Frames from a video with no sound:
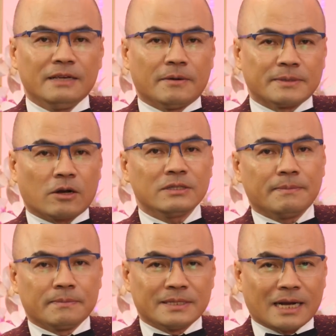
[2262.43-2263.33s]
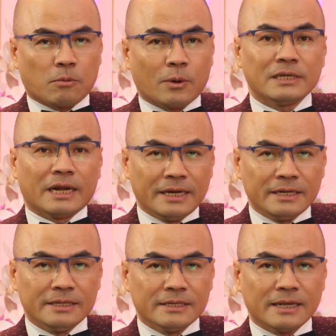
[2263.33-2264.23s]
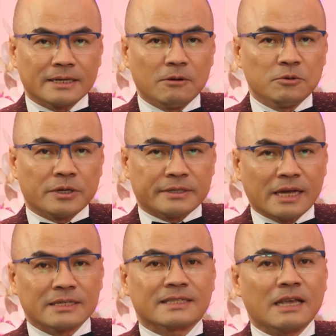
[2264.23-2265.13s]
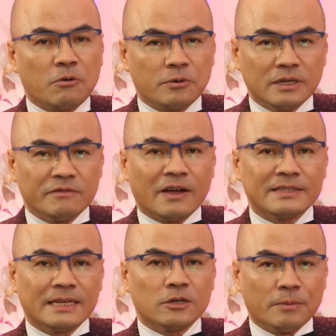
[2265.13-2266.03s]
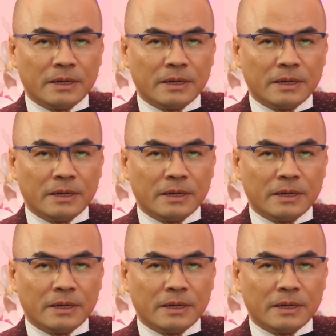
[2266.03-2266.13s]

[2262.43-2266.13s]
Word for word: hy vọng sẽ có dịp Trà Ngọc quay trở lại đây để chia sẻ câu chuyện đằng sau những vai diễn của